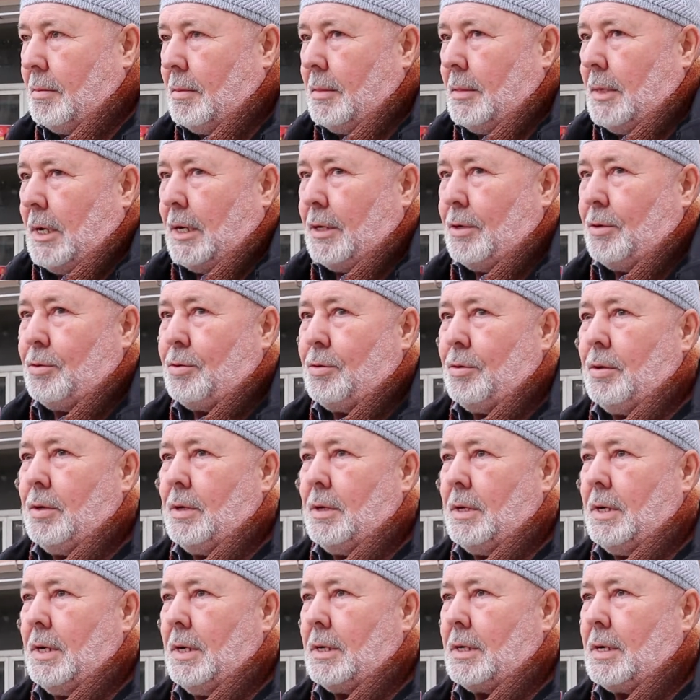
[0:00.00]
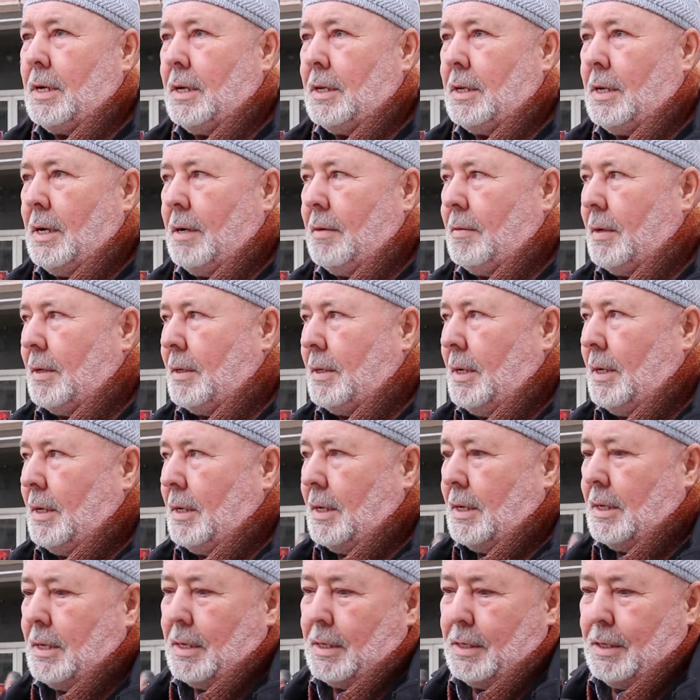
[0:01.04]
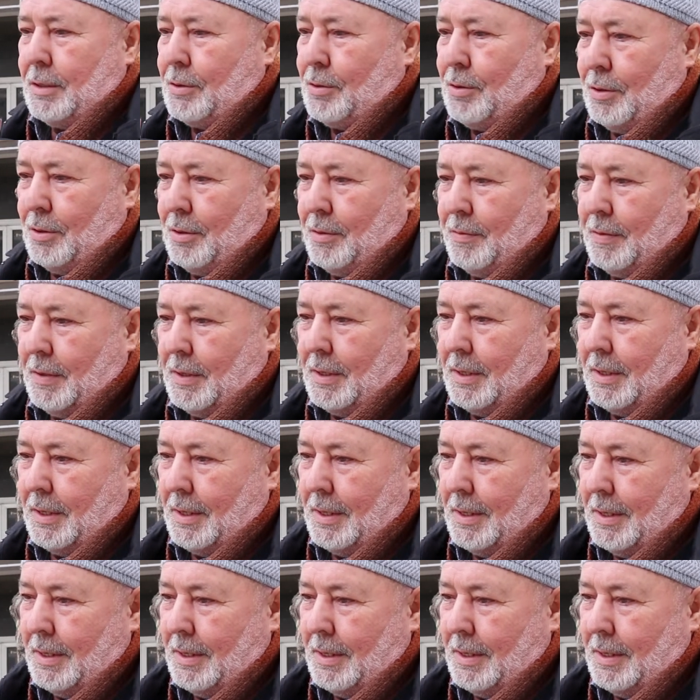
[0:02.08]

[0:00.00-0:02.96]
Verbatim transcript: Ne düşünün derken devlet ne gerekirse onu veriyor.